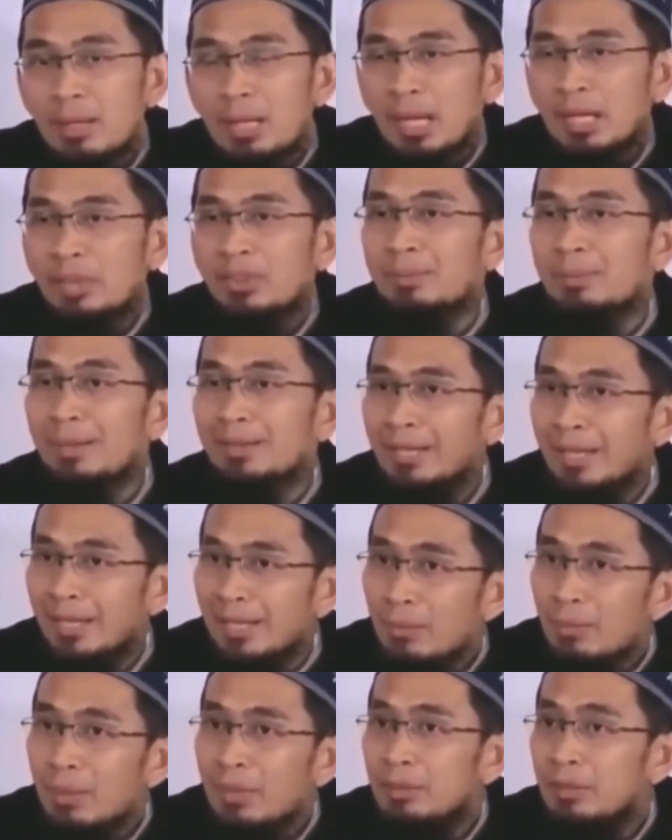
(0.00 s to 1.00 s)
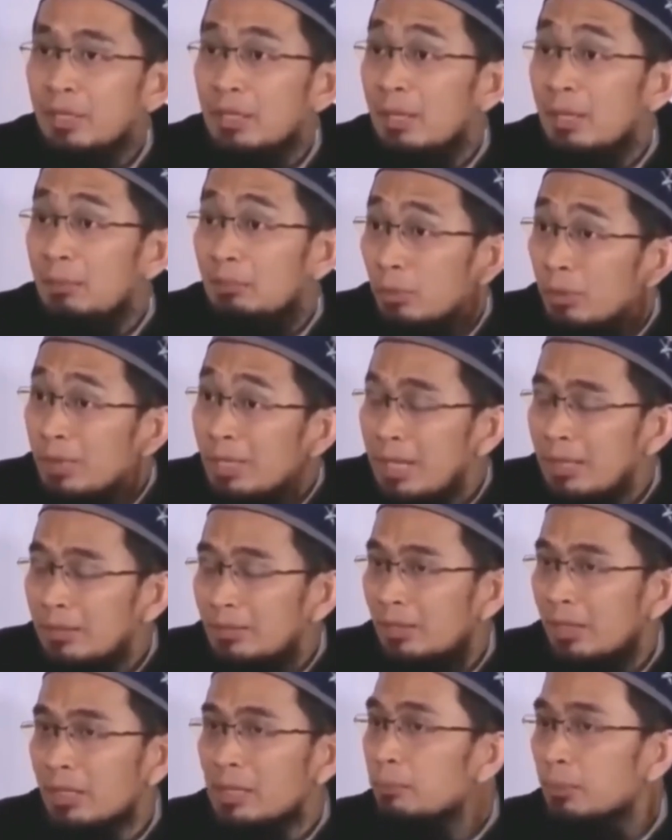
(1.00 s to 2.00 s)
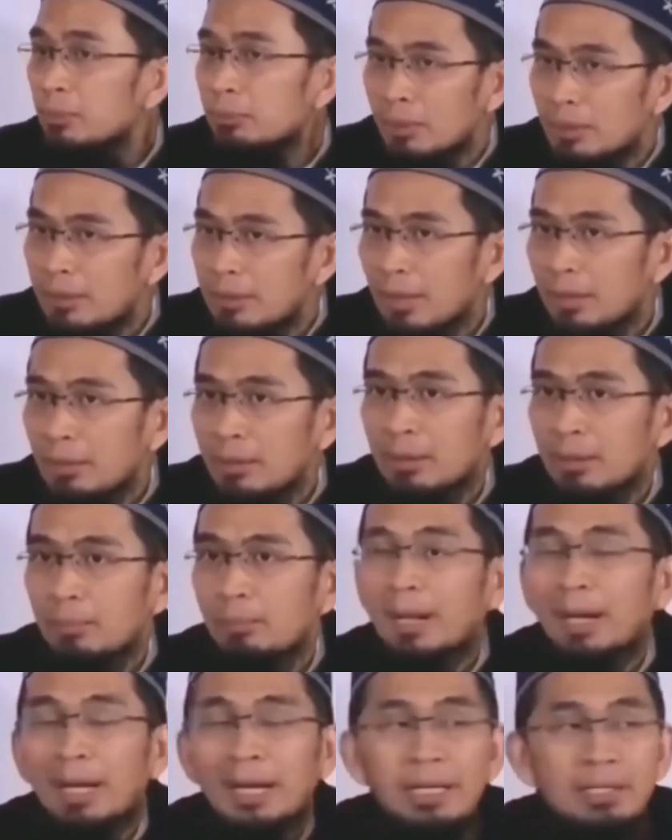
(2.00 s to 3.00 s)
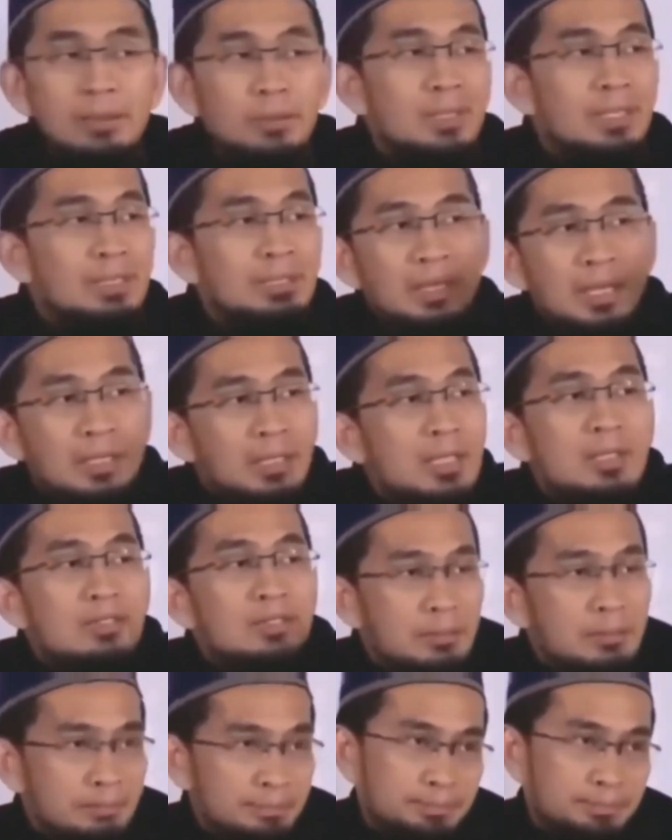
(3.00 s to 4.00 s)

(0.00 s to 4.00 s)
Karena mata hewan tidak mulia sekalipun melihat, maka itu dia tidak dihisap.